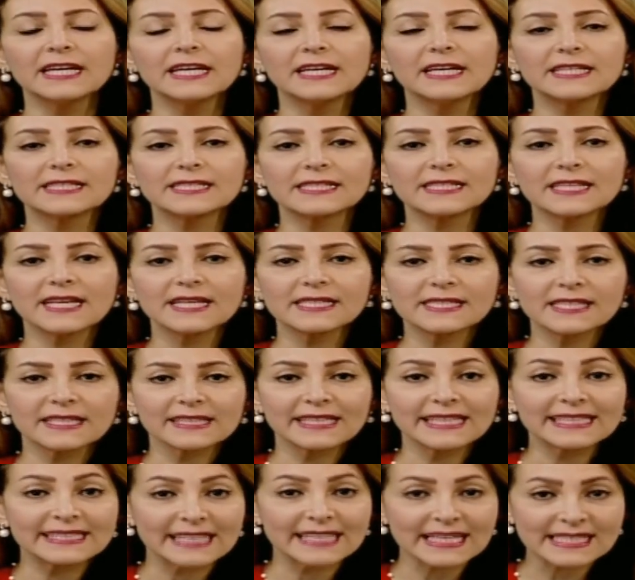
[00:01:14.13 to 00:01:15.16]
سياسة
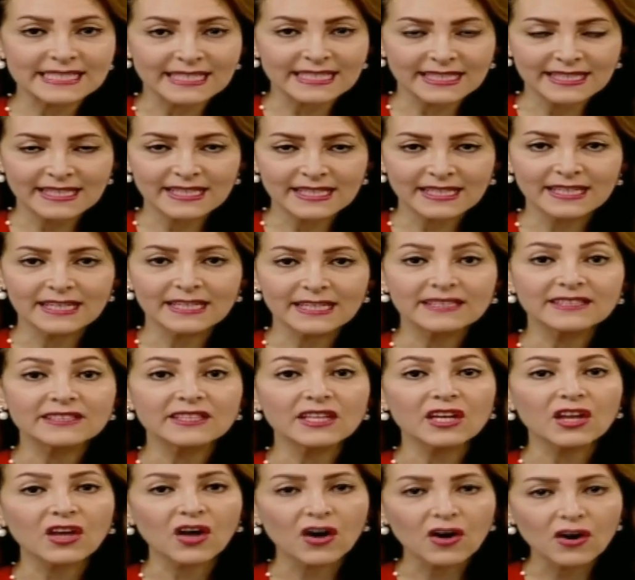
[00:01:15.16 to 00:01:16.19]
التسعير
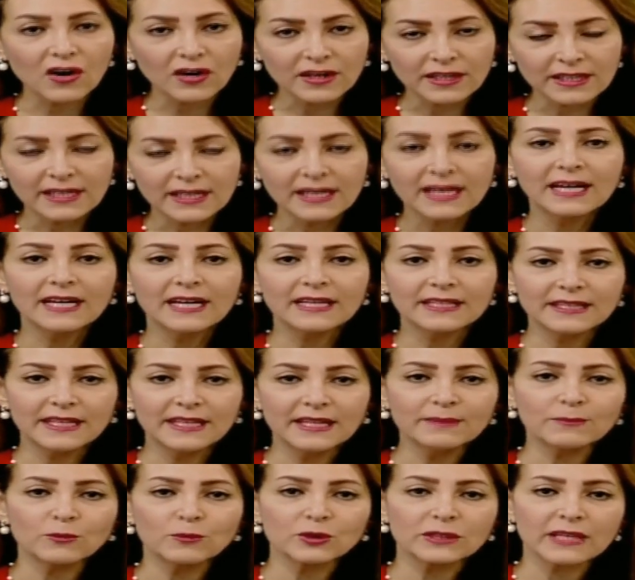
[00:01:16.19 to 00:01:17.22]
التلقائي
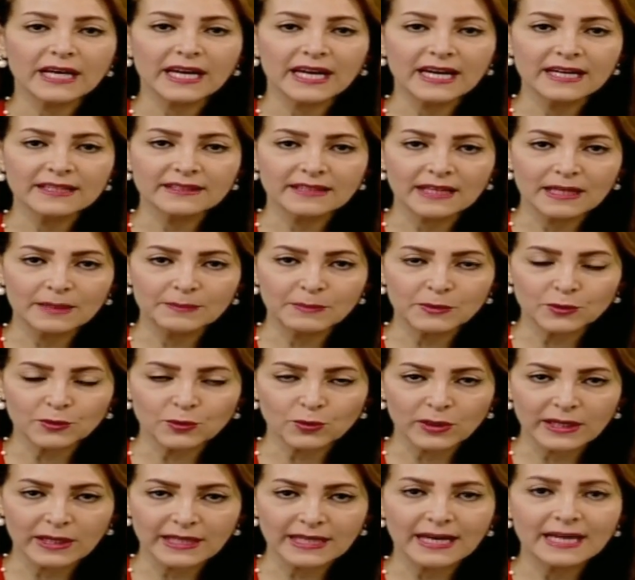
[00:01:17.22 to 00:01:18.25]
للمنتجات
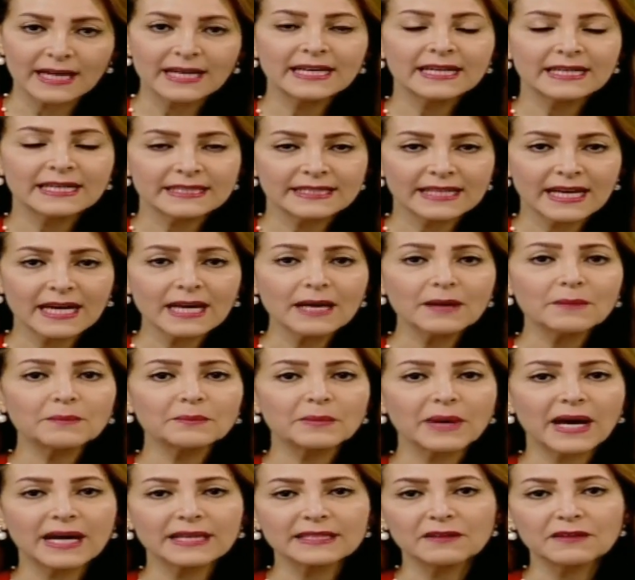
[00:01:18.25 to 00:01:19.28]
البترولية ده
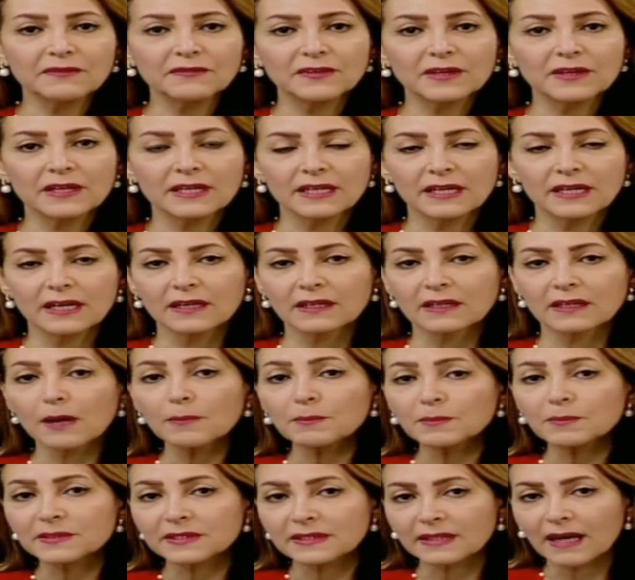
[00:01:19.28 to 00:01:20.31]
بهدف
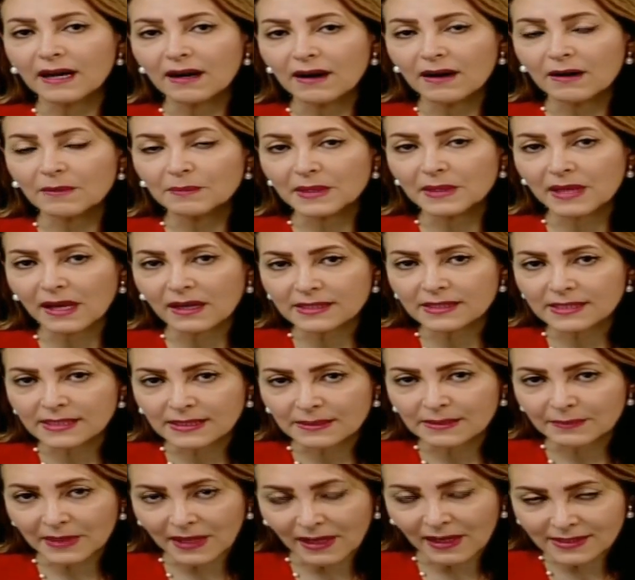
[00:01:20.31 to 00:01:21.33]
ربطها
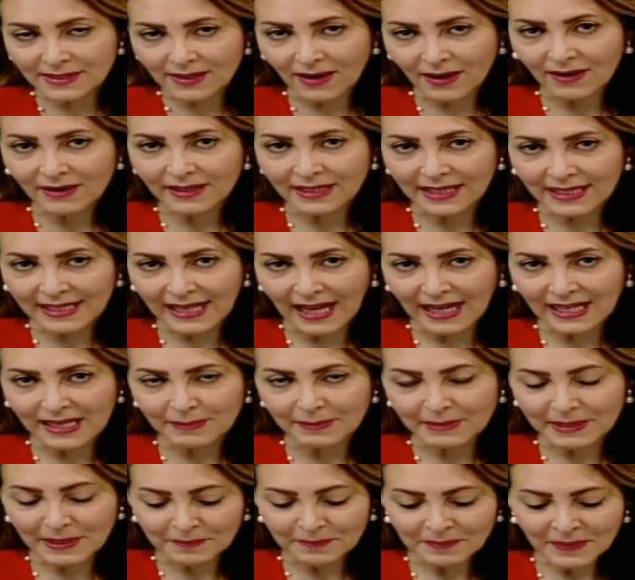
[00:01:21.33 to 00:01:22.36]
بالأسعار العالمية
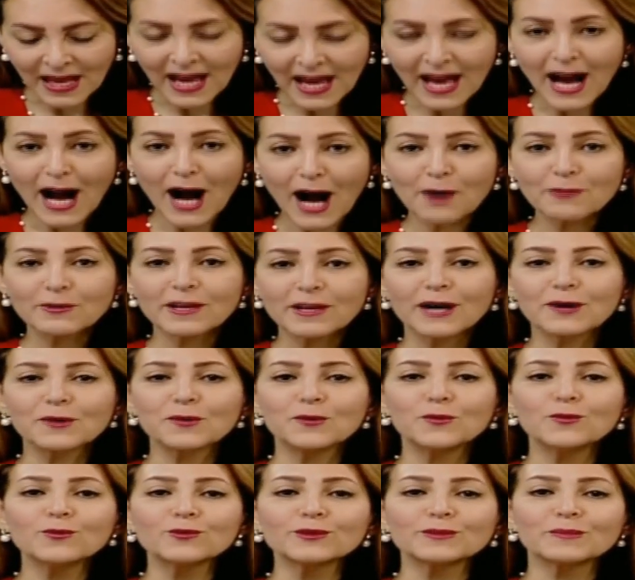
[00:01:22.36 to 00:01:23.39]
العالمية حول
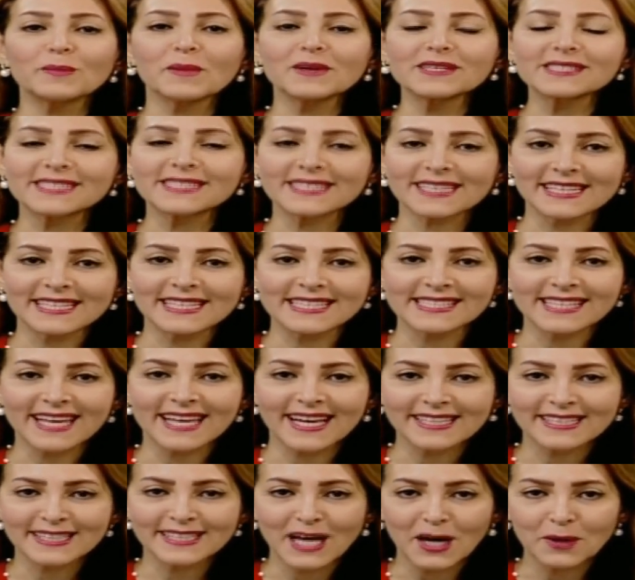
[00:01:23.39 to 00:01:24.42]
جهود مصر
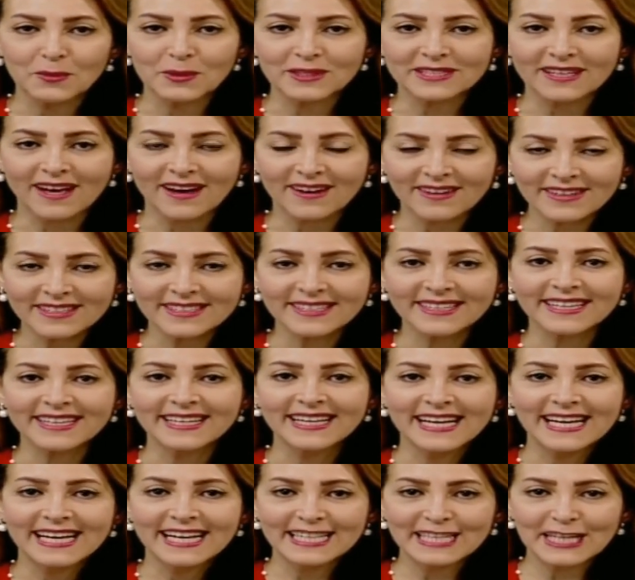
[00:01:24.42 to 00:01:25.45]
للسعي نحو تحقيق
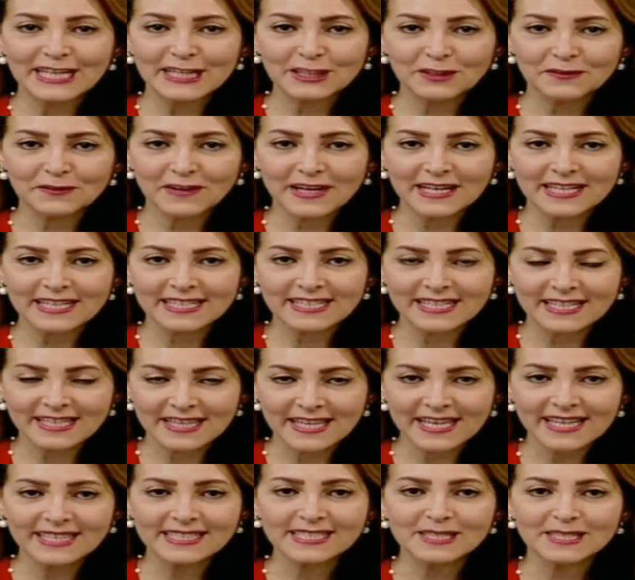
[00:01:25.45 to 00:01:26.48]
الاكتفاء
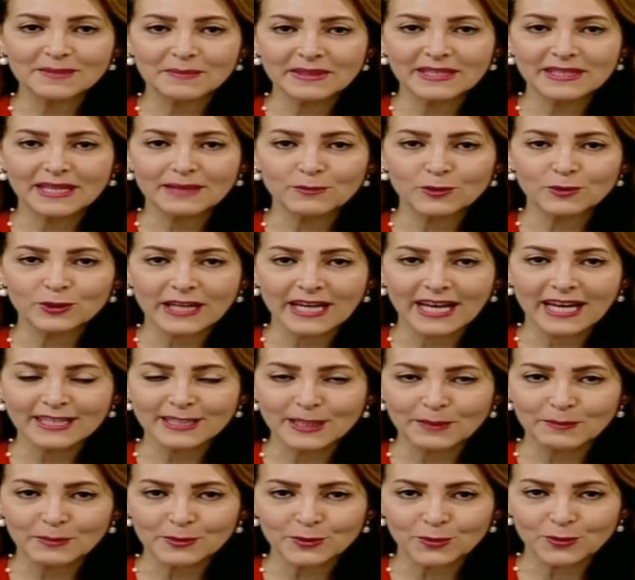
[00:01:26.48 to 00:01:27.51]
الذاتي من
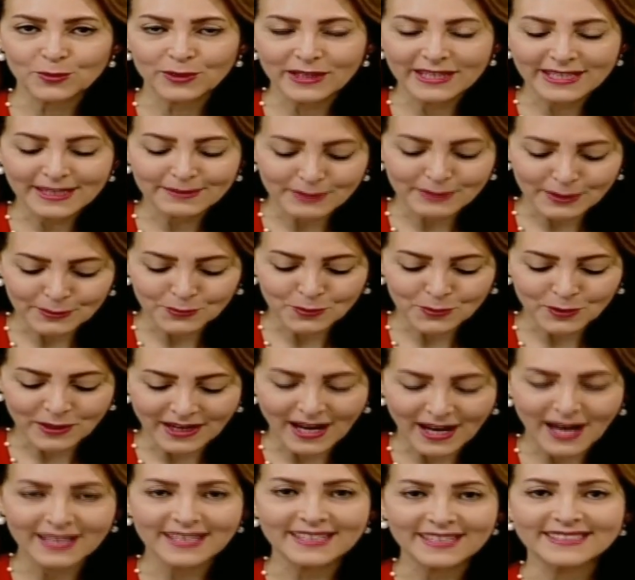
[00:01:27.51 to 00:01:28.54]
المنتجات البترولية تدور
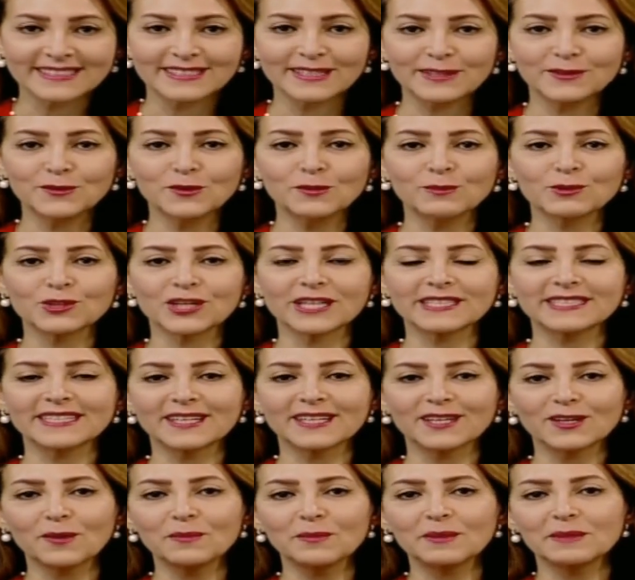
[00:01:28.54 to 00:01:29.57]
حلقة اليوم مشاهدينا
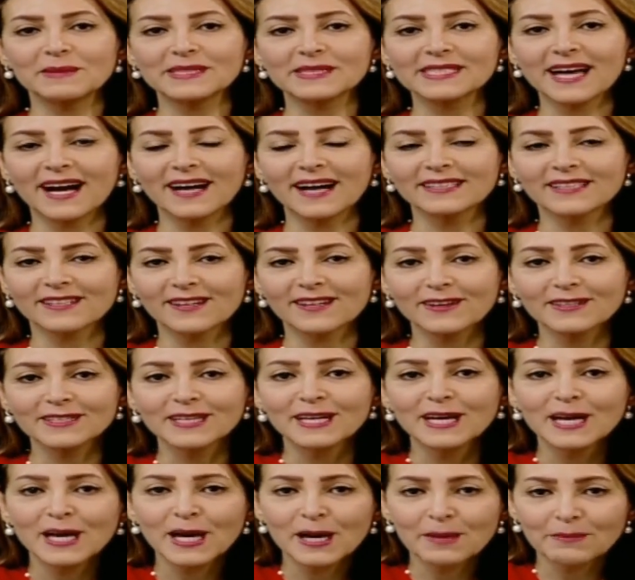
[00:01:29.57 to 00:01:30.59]
الكرام المساحة الرأي
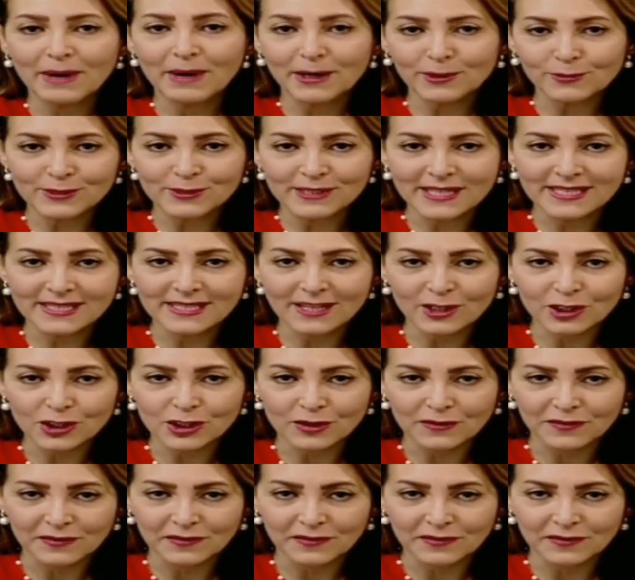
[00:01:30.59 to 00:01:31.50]
مع الأستاذ أشرف